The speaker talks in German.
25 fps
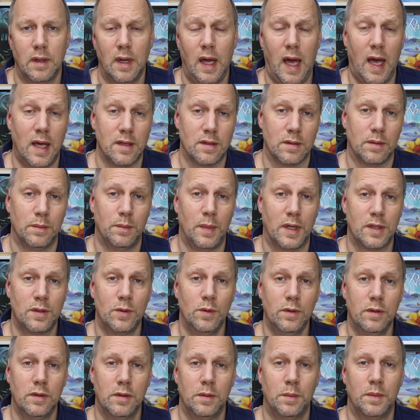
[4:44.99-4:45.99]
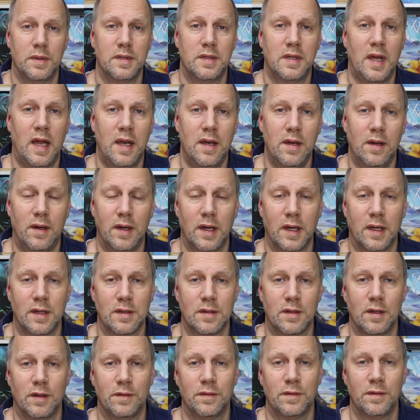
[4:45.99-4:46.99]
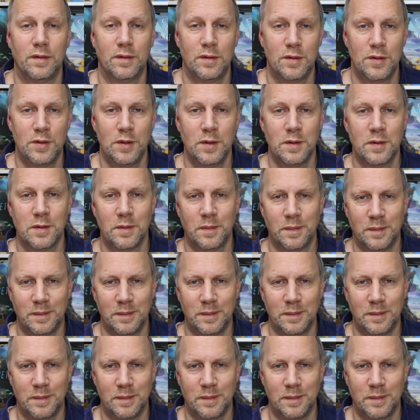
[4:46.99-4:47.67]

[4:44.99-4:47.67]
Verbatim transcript: Also, macht's gut. Bis dann, euer Christoph. Tschüss.